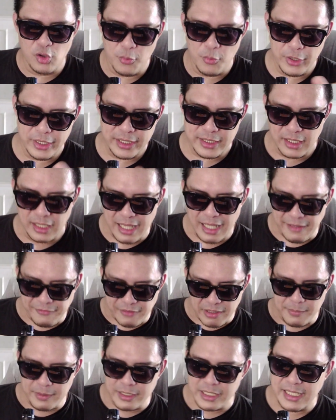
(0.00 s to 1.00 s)
ngomongin live
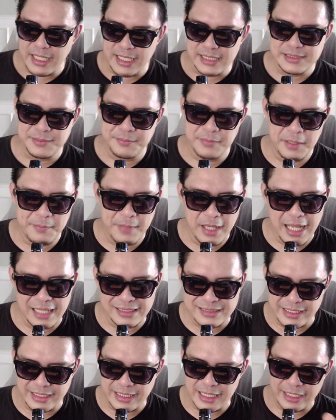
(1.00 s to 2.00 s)
kayak ini guys, memang
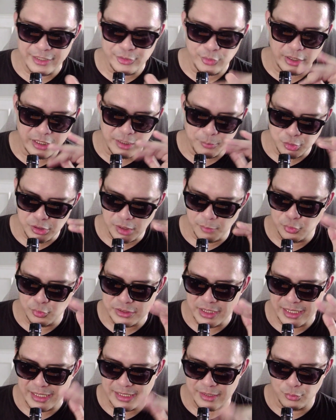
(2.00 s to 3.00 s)
adrenalin tuh lagi
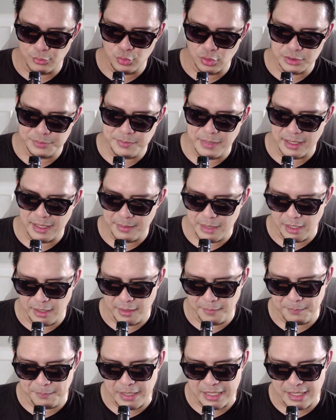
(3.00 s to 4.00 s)
muncak-muncaknya ya untuk uh,
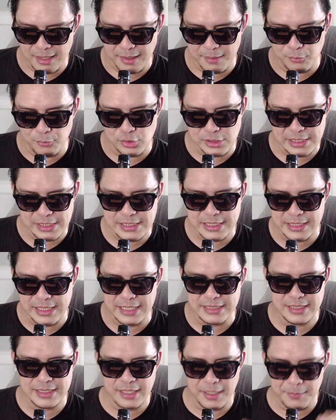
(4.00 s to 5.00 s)
para musisi
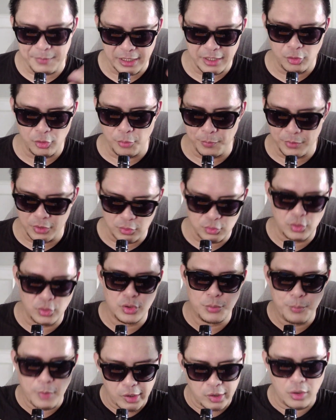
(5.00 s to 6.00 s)
guys ya. Apalagi kalau
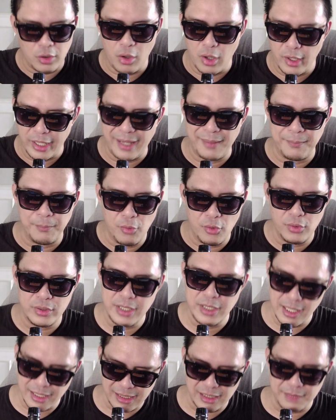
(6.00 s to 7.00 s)
penontonnya makin heboh,
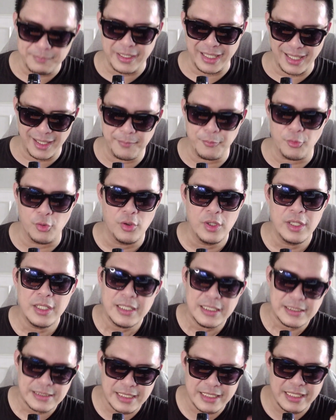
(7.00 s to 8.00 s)
dia akan lebih heboh.
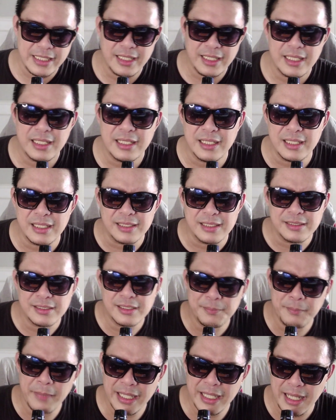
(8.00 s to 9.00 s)
Jadi eh,
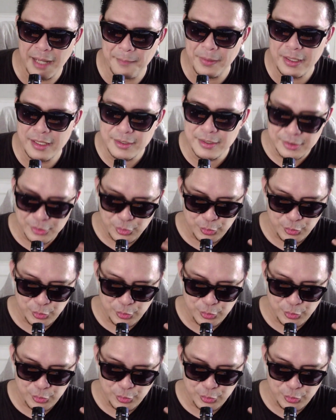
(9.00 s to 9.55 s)
me, apa